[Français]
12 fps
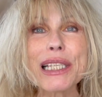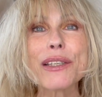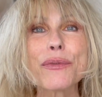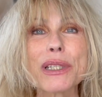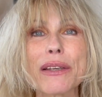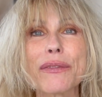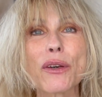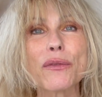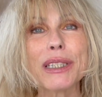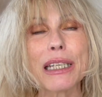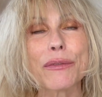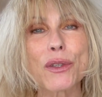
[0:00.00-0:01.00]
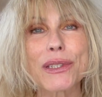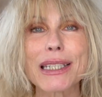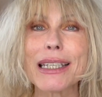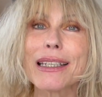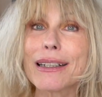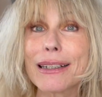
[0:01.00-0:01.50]
si vous avez envie
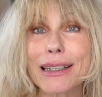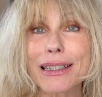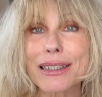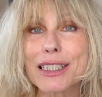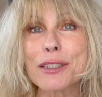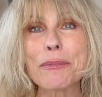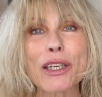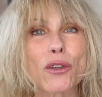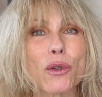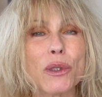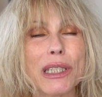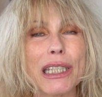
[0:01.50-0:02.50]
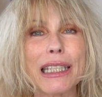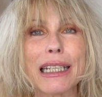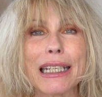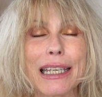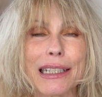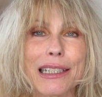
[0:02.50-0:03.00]
d'avancer, lundi, mercredi,
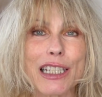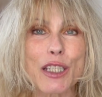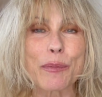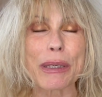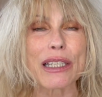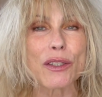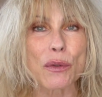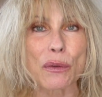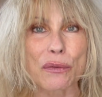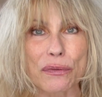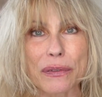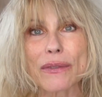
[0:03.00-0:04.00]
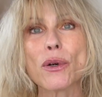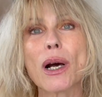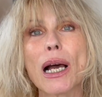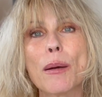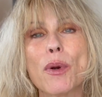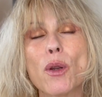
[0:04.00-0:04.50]
il y a des aspects qui sont
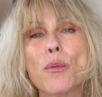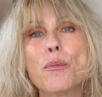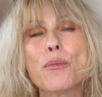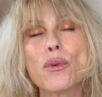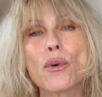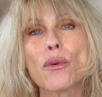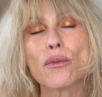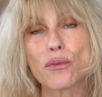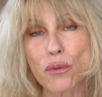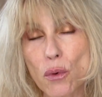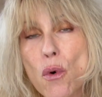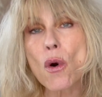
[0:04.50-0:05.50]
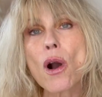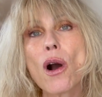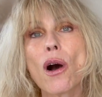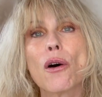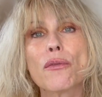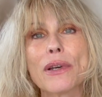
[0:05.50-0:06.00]
favorables pour vous
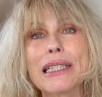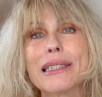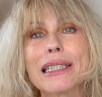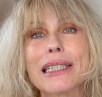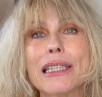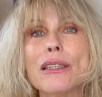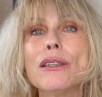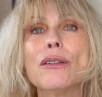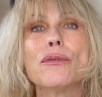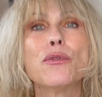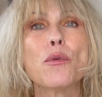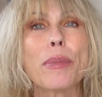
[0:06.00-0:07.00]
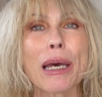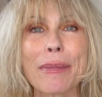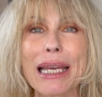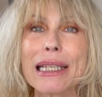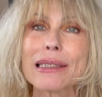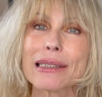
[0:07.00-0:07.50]
en fait et qui vous
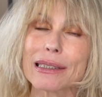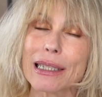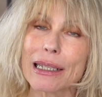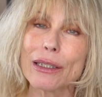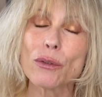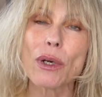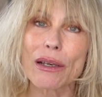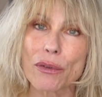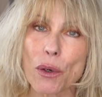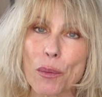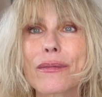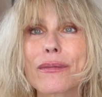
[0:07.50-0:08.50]
permettent d'aller de l'avant.